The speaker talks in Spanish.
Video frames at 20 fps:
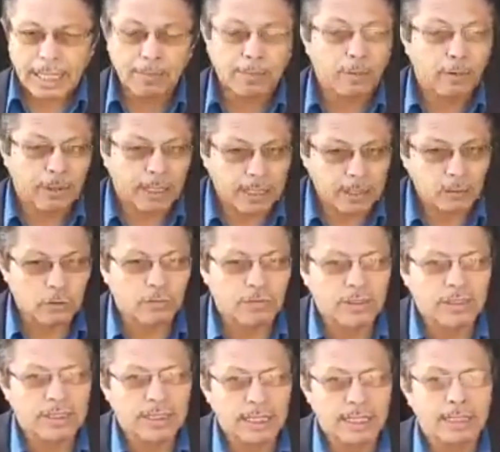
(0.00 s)
el poder
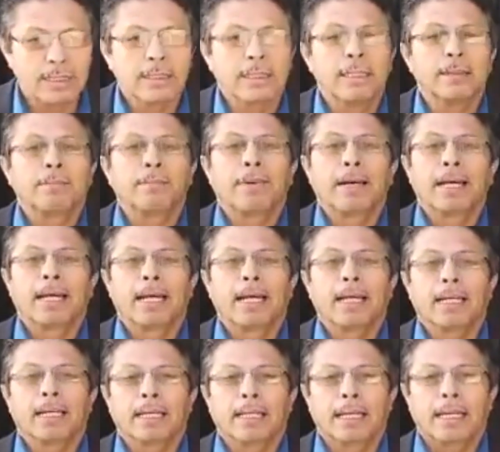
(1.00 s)
suficiente
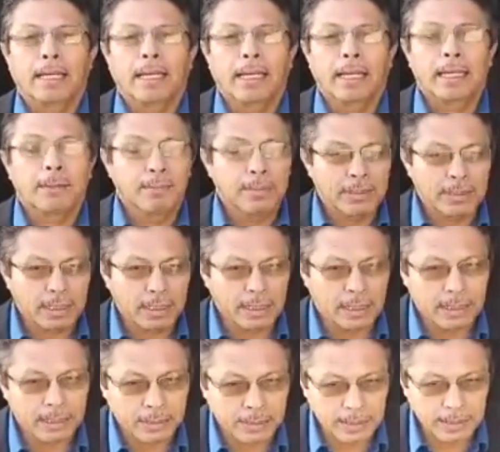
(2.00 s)
para que el
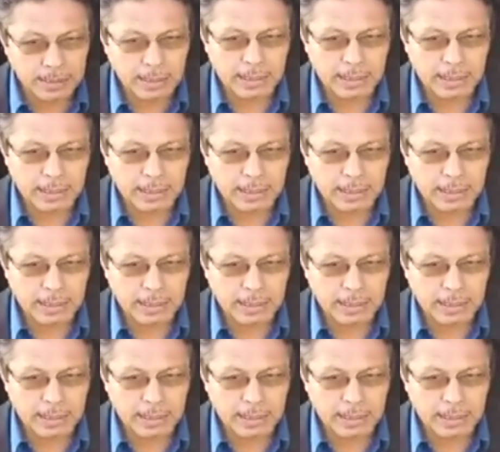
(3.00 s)
presidente